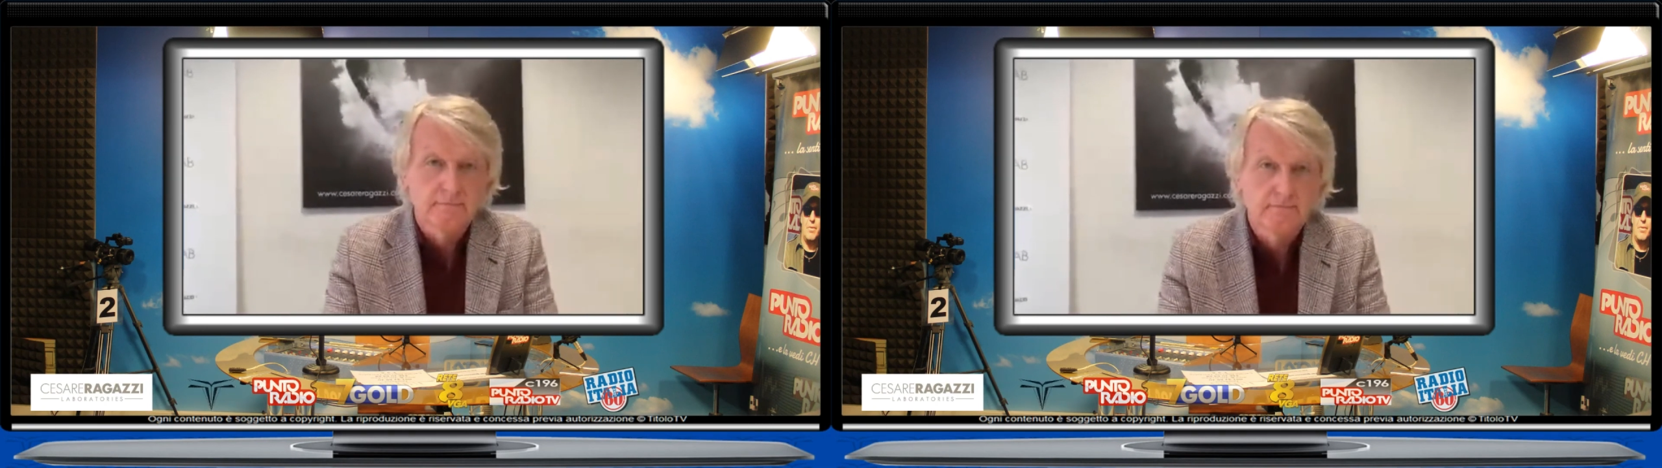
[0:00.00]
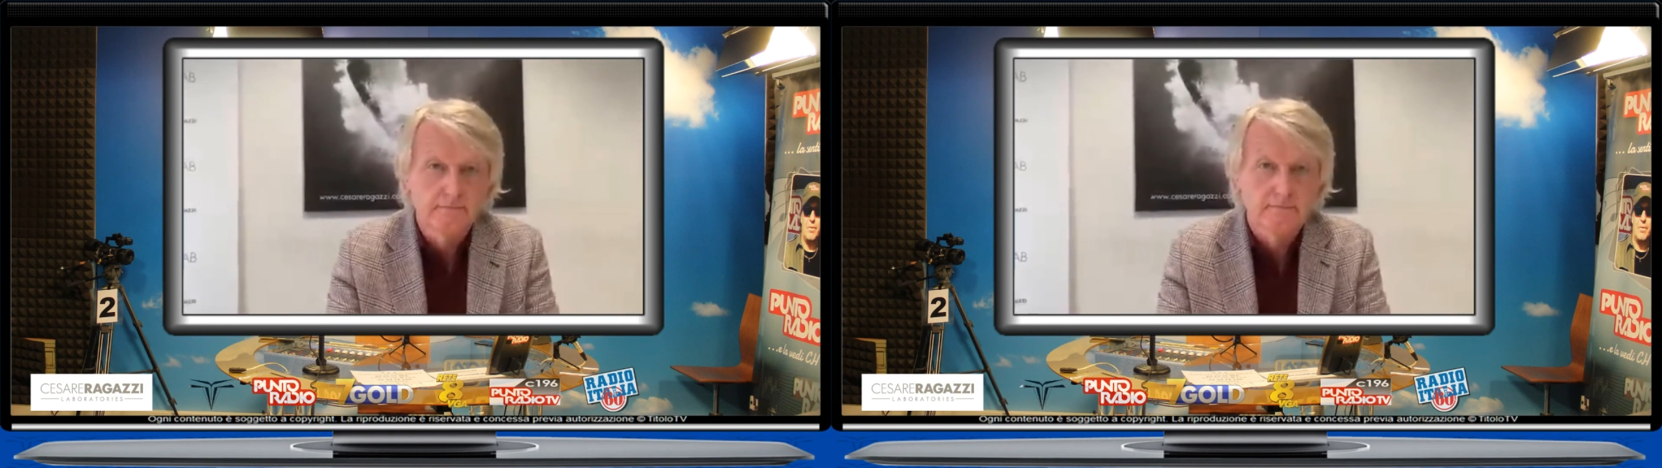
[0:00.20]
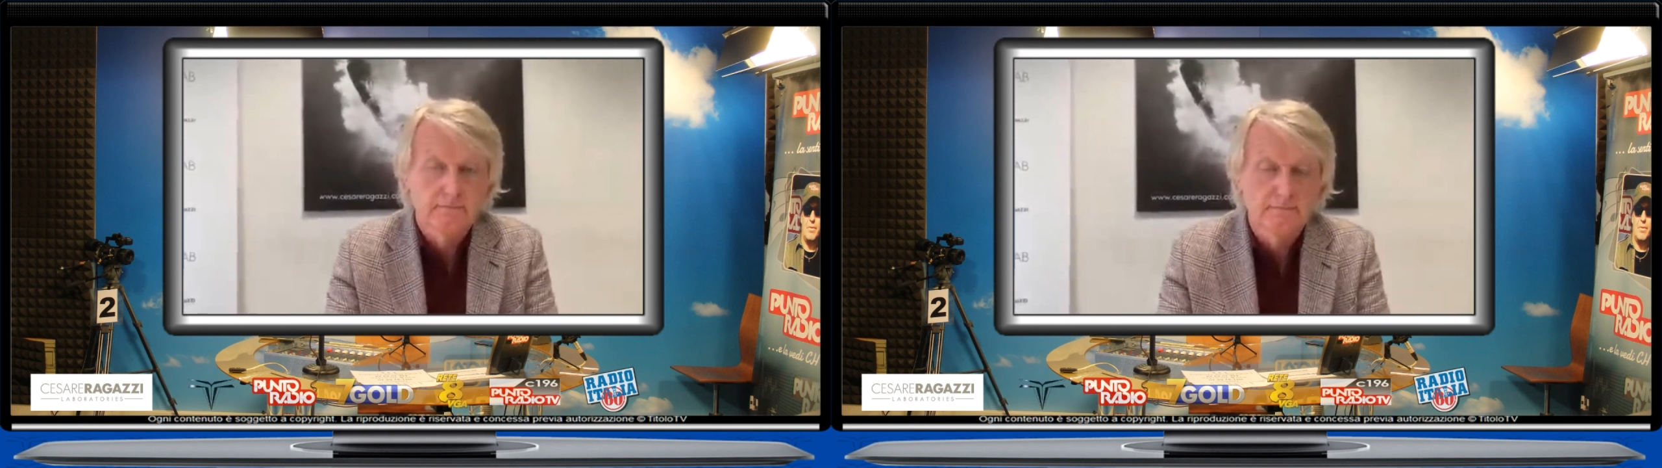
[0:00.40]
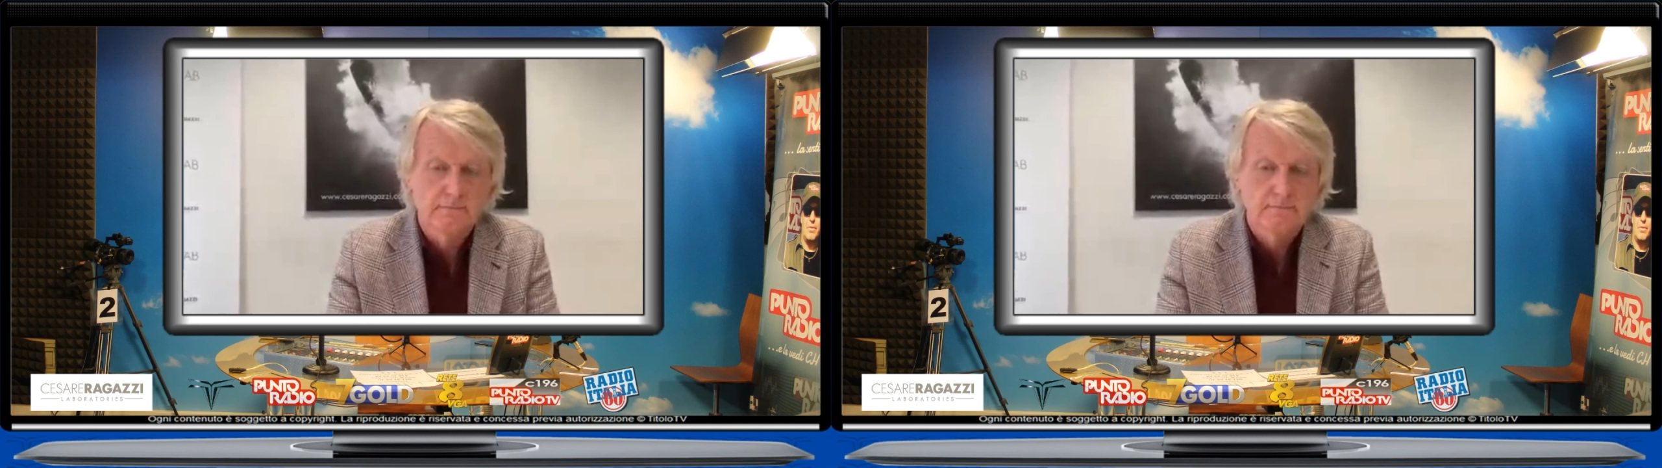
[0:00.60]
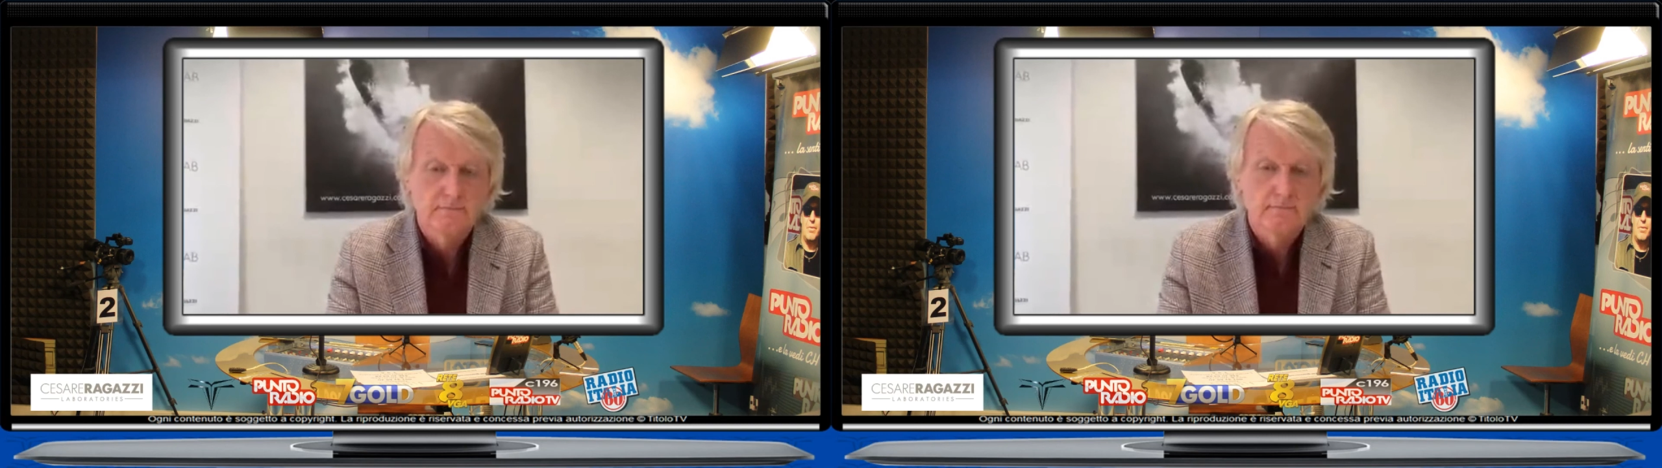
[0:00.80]
chi possono
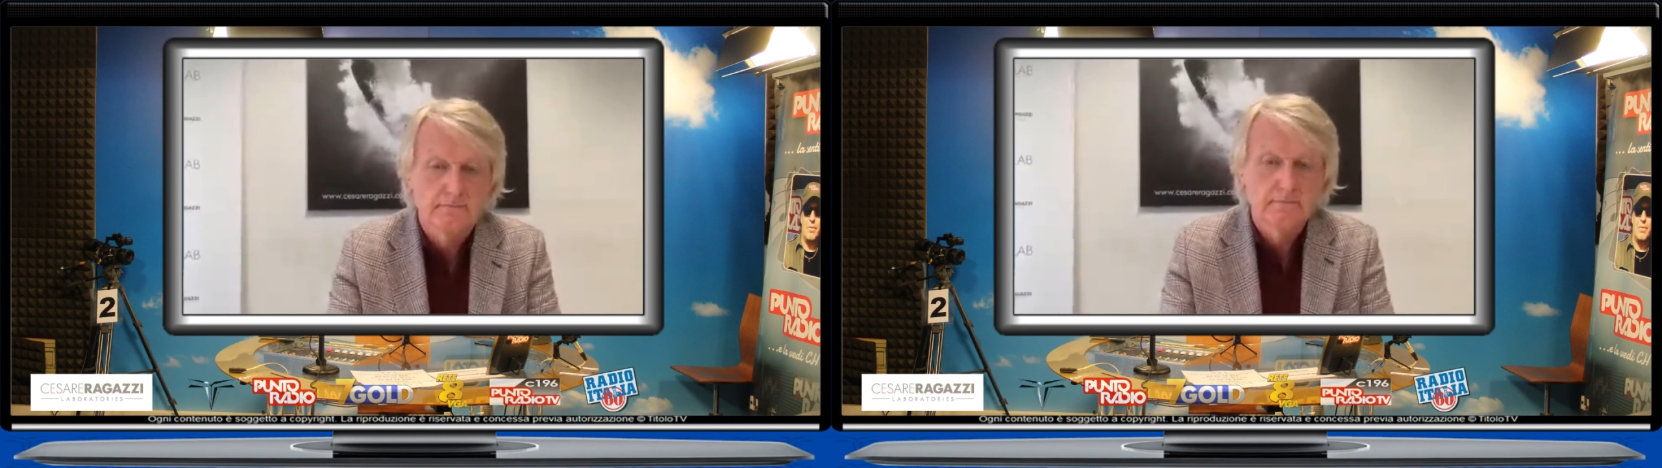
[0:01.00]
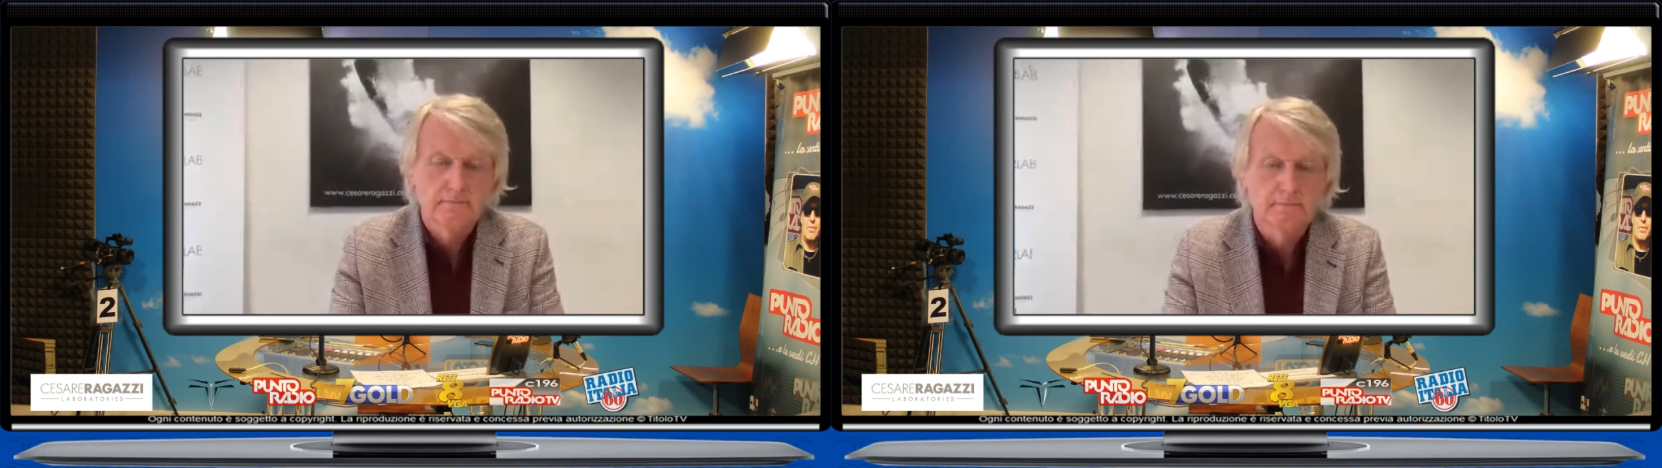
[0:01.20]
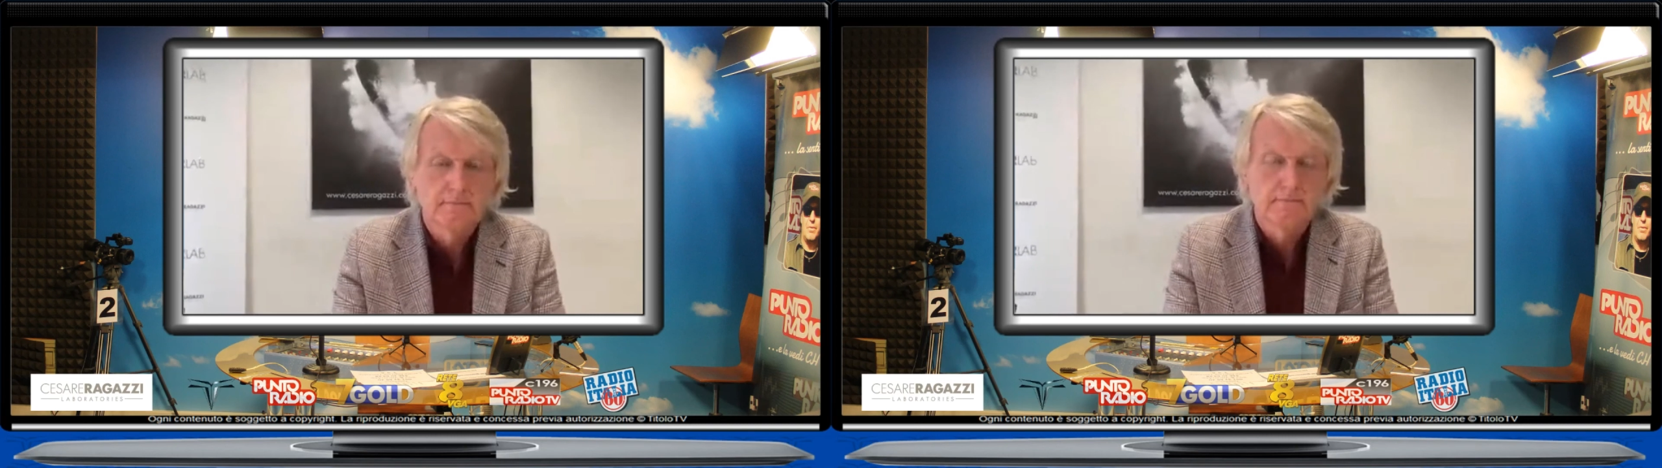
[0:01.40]
contattare